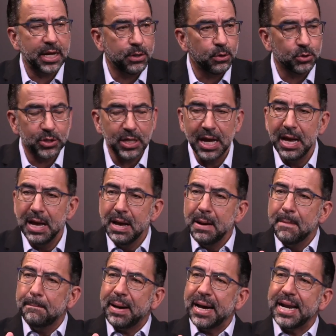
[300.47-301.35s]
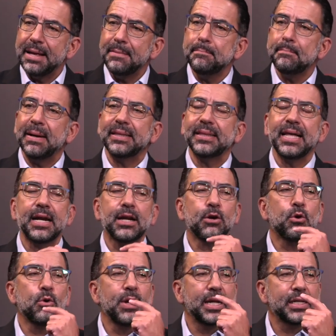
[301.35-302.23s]
años? Para
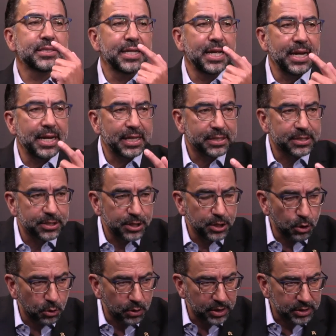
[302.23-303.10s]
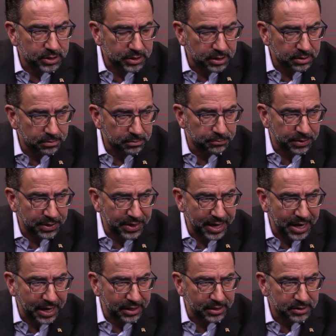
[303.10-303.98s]
empatar con las elecciones
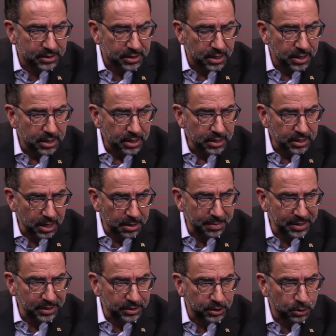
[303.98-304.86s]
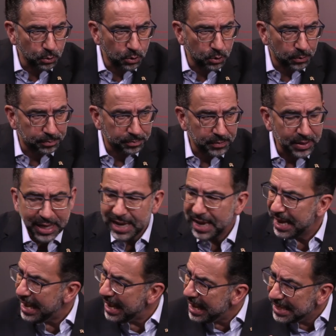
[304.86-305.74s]
federales del 21.
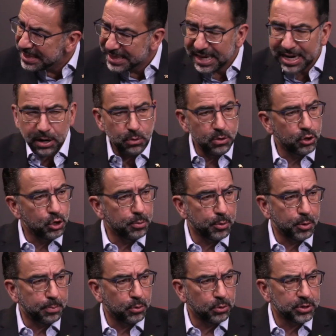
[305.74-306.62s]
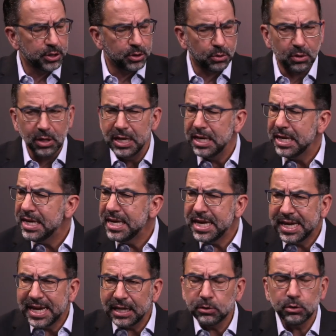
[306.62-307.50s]
Ese era el único propósito.
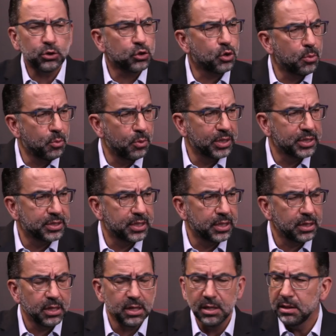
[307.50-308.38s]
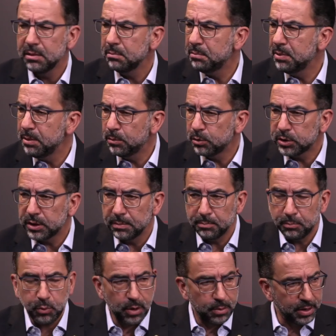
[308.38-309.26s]
Y casos como este, vimos
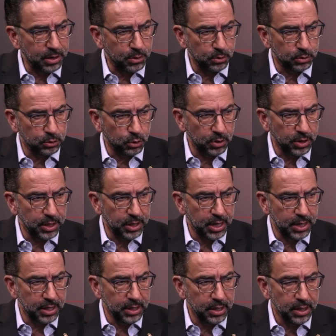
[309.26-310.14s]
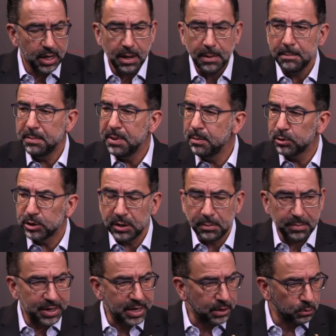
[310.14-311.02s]
en Puebla con Tony Gali, vimos
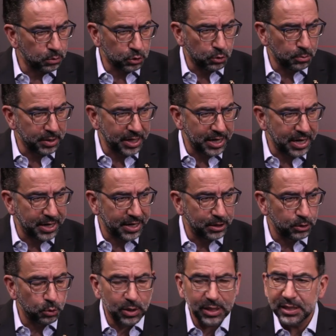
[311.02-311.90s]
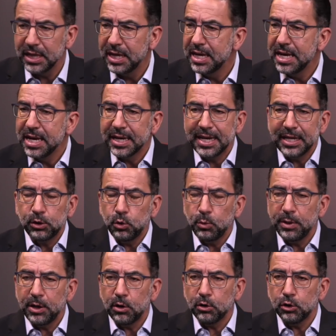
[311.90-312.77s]
en Veracruz con Miguel Ángel Yunes, que
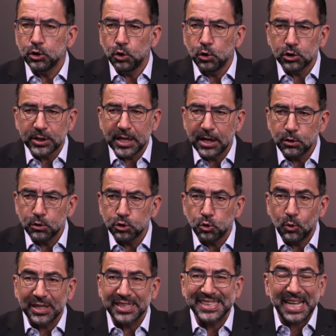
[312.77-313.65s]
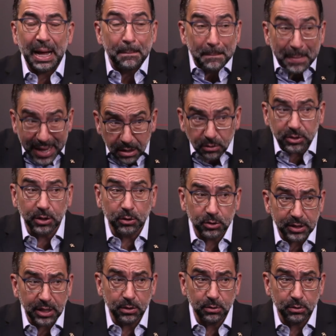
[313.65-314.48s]
tuvieron dos años o hasta menos de dos